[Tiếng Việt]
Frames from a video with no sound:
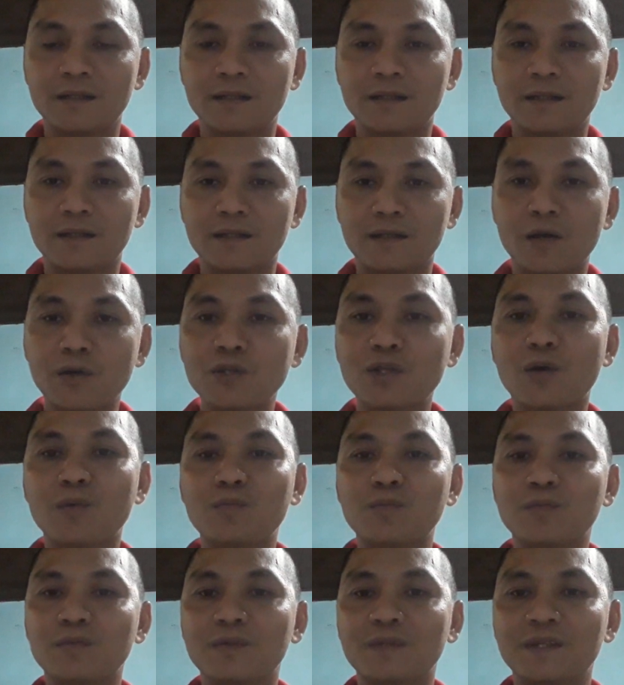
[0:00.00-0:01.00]
à, nói
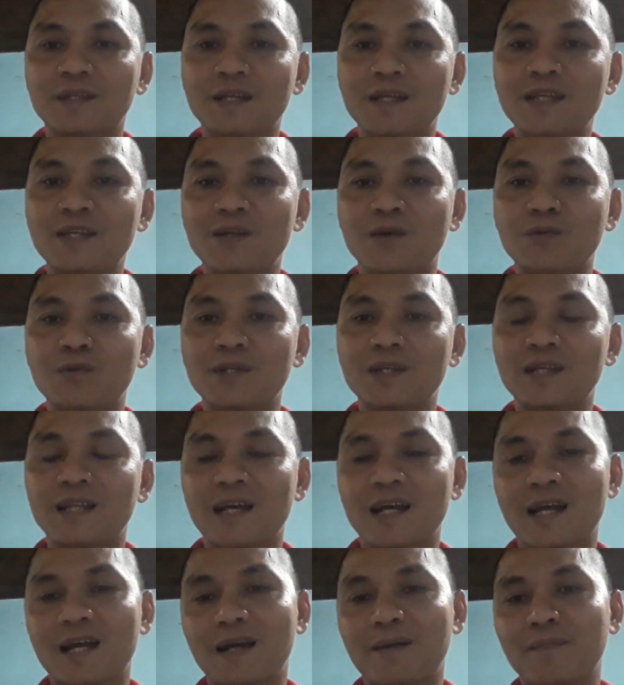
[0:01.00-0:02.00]
chung thí dụ như
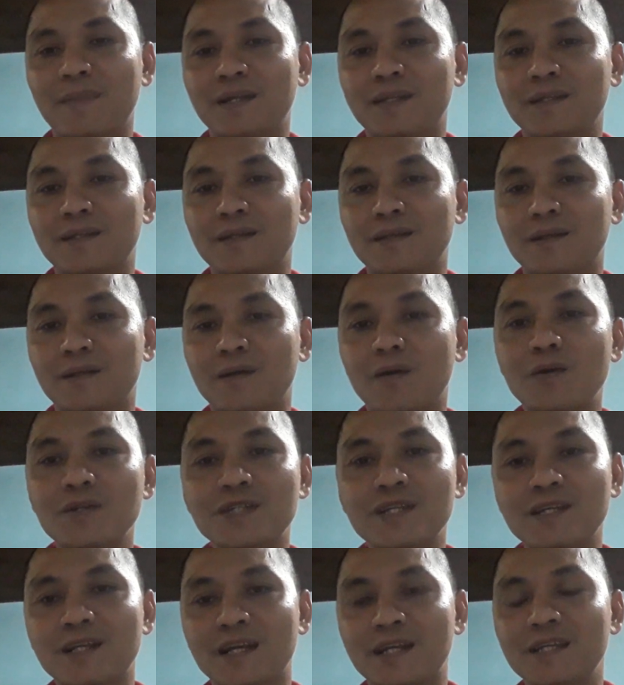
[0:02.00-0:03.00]
là mình có
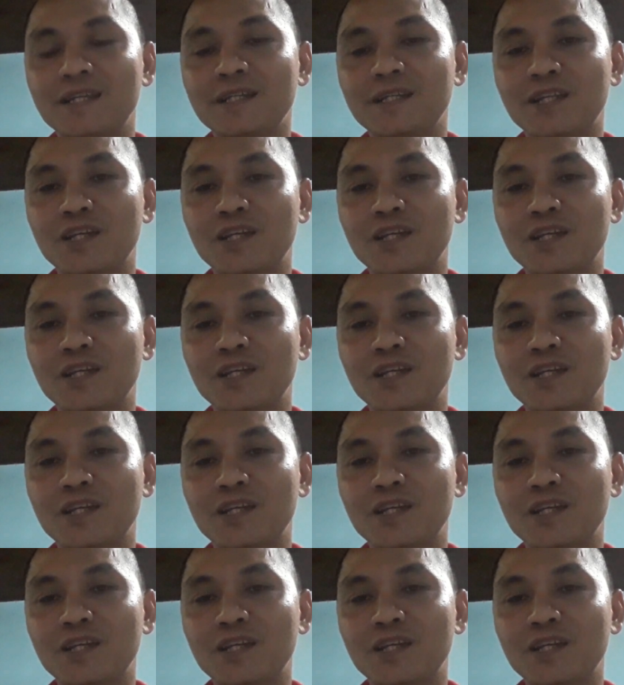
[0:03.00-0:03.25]
suy nghĩ